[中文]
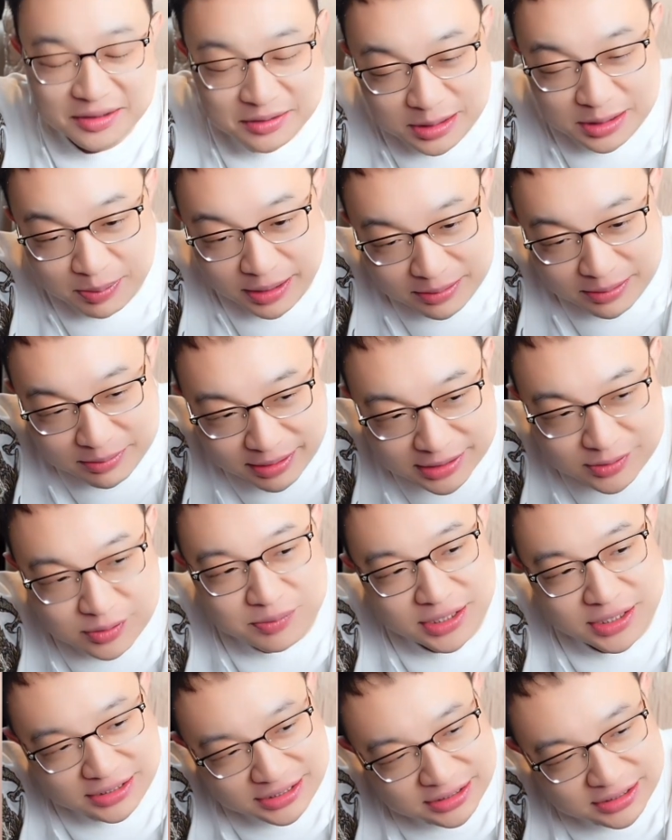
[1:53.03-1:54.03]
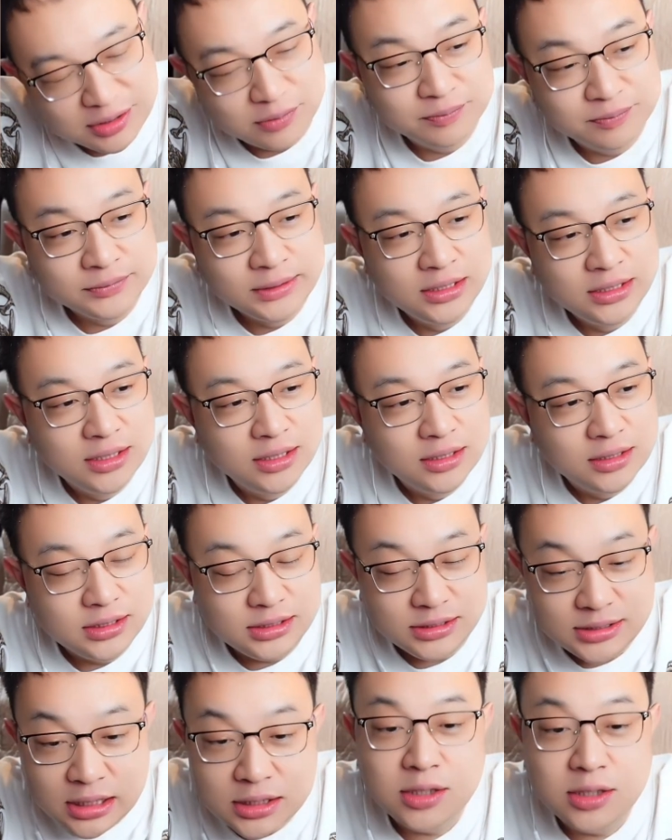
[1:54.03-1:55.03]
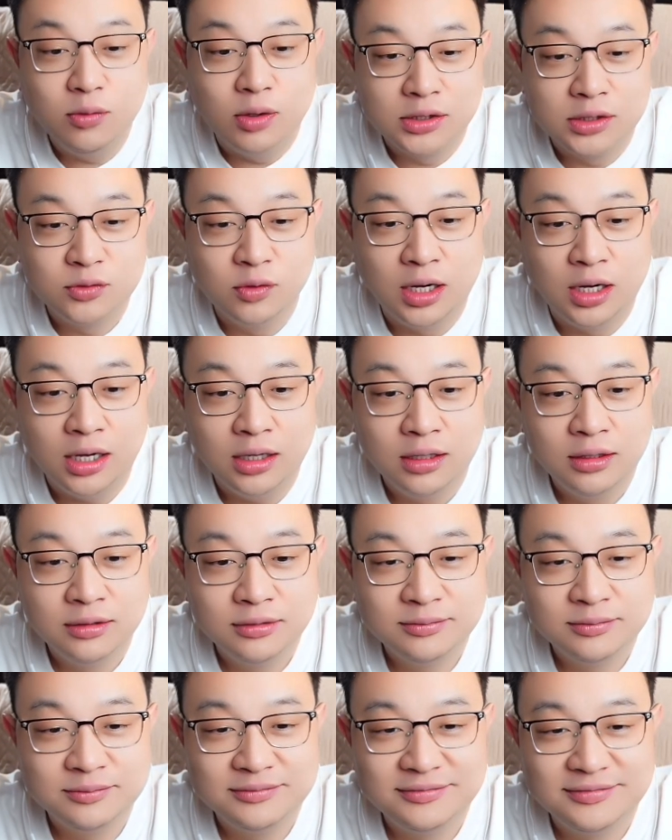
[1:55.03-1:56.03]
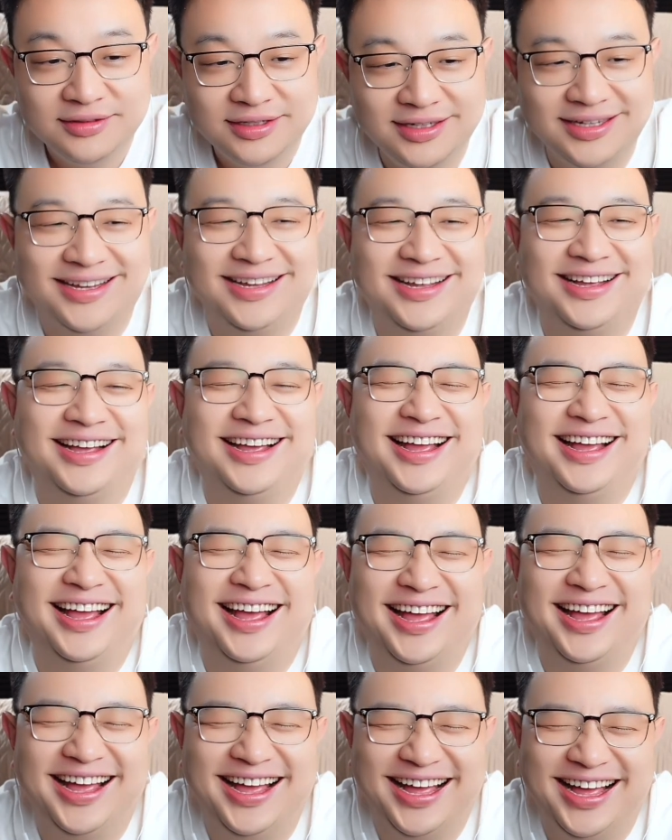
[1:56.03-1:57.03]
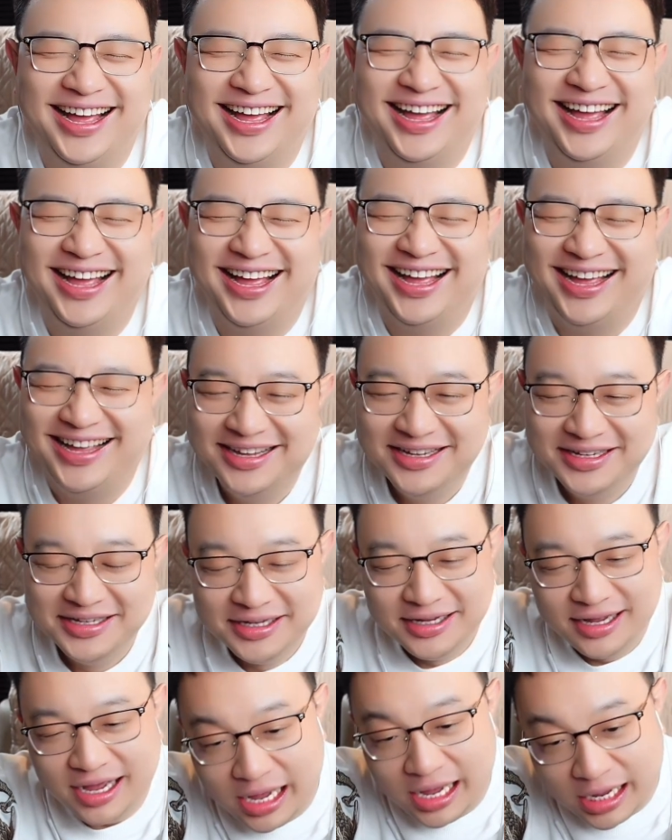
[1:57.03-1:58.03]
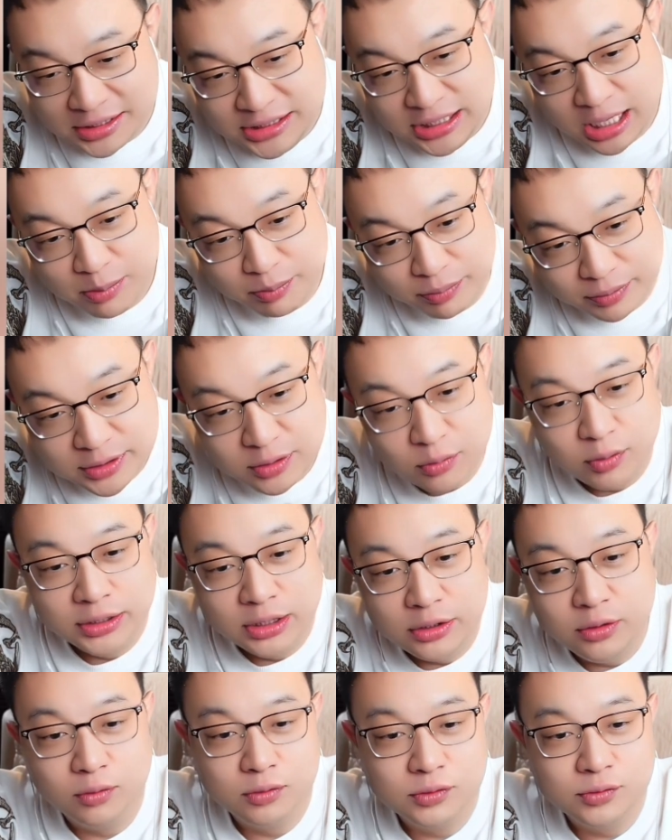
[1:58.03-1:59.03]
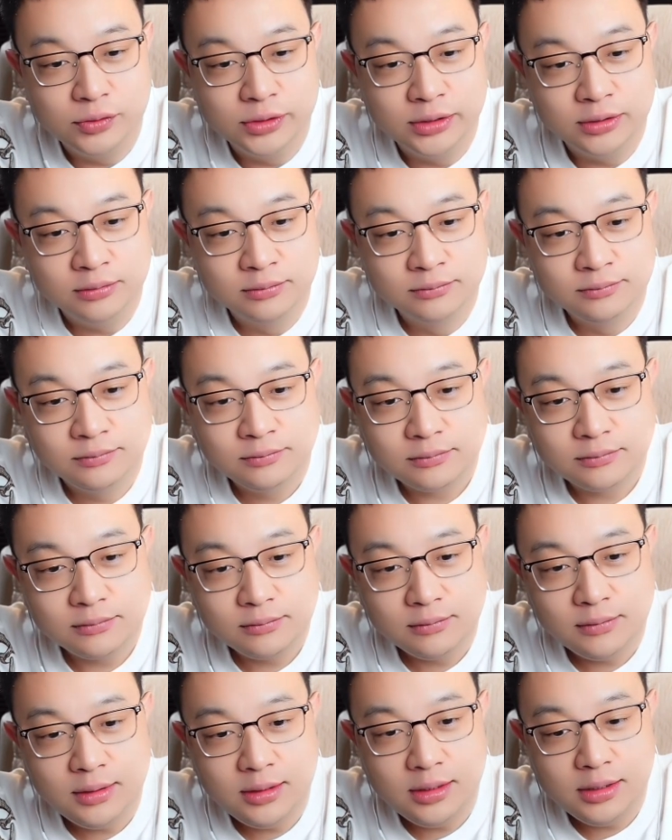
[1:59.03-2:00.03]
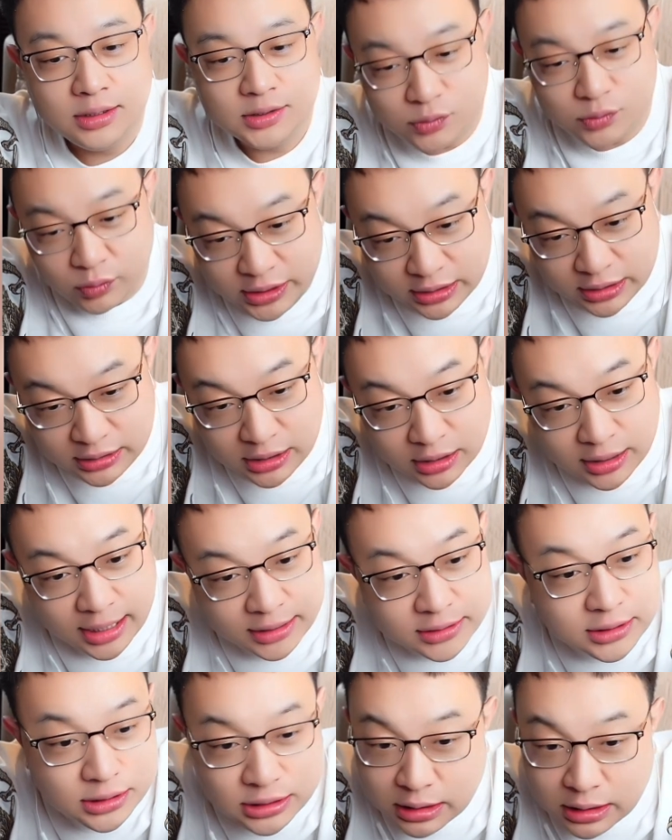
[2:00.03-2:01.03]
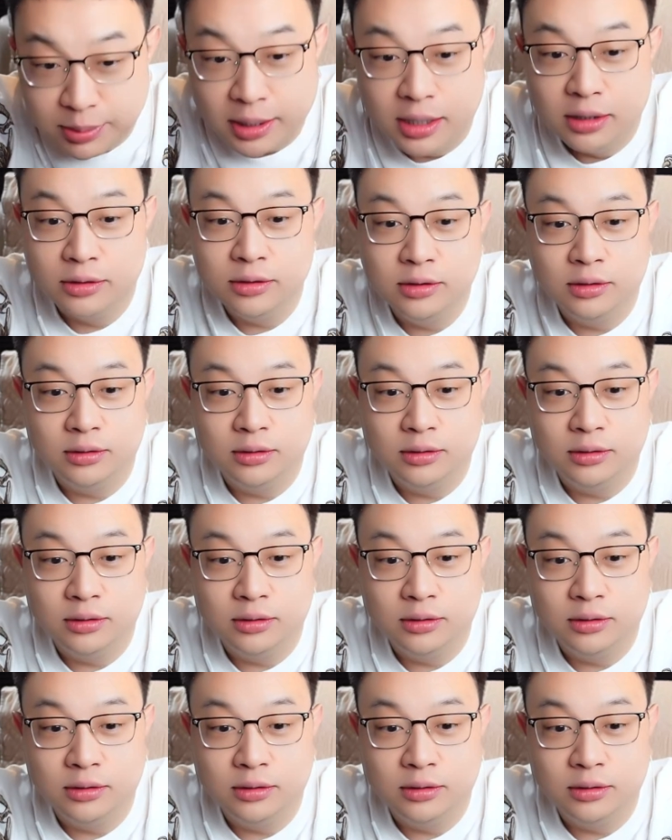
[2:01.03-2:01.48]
你把你把嘴闭上，你先听我说。说正题，说正题。阿浅不是我的友军，所以应该是你的朋友。不